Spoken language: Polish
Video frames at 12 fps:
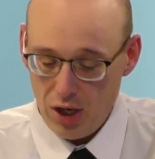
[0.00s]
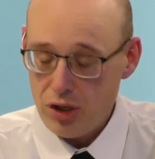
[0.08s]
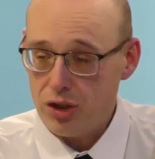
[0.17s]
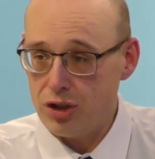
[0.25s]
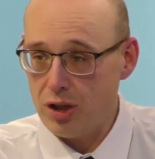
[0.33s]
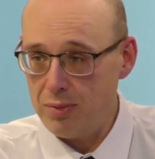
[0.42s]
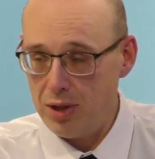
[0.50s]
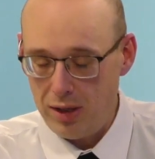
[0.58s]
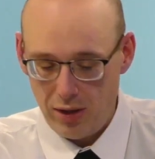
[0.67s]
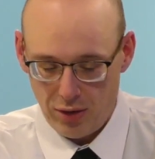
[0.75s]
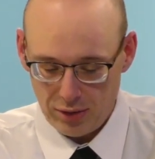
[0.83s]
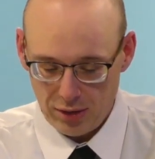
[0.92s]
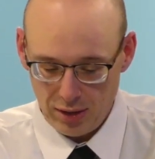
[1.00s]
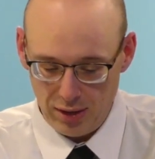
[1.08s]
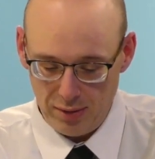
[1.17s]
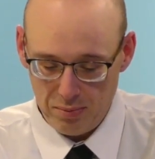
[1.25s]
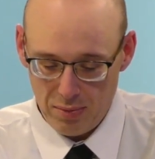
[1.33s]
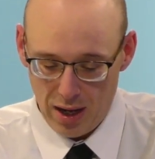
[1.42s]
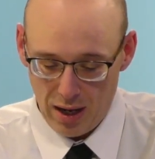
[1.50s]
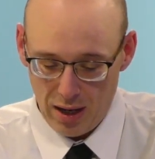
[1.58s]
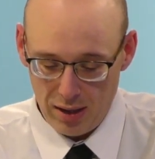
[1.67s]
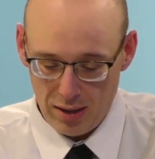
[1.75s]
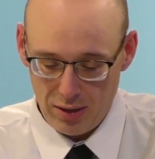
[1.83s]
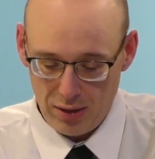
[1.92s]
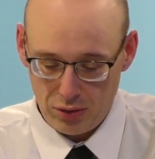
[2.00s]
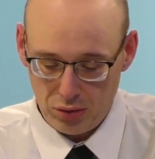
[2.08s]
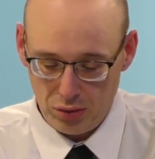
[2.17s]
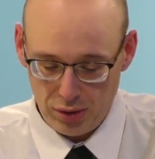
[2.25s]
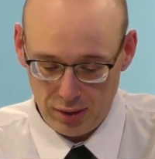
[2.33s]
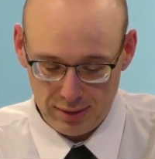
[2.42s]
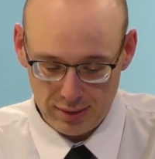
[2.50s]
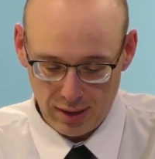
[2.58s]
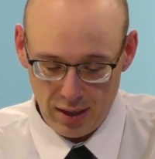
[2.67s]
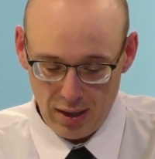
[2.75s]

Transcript: 3 miliony ma e, cukrzycę